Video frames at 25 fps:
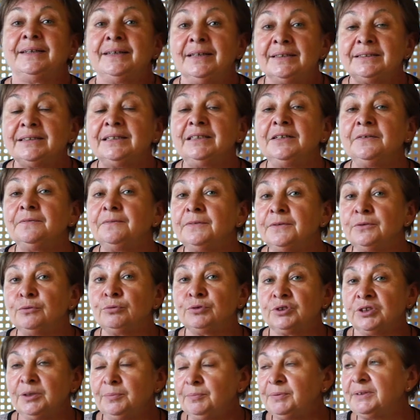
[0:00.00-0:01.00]
Если вы
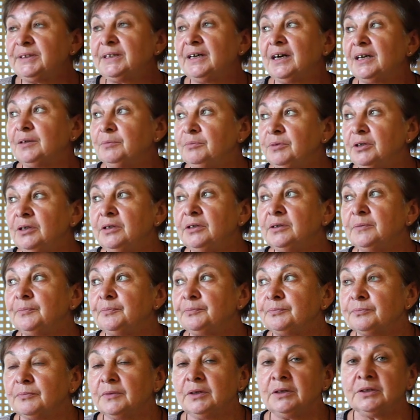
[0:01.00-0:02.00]
уже подкормили
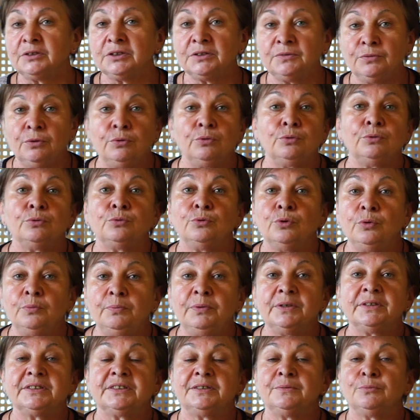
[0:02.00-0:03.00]
э, свеклу
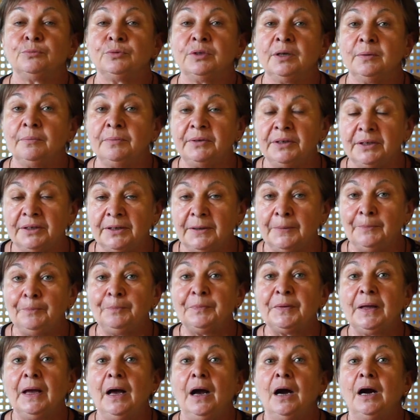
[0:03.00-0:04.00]
комплексным удобрением,
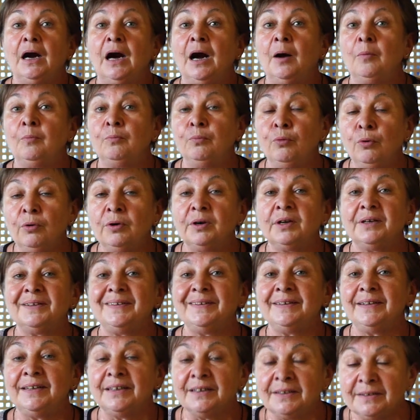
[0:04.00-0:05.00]
а бора
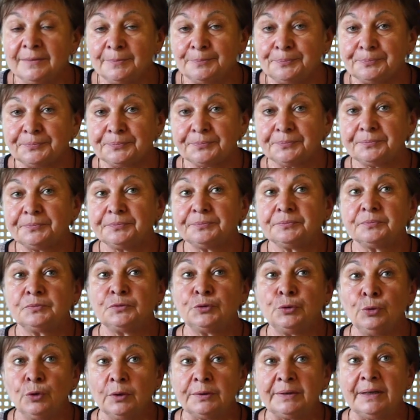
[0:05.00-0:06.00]
нет,
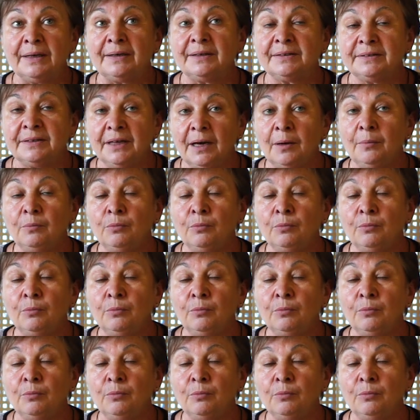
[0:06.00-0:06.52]
то тогда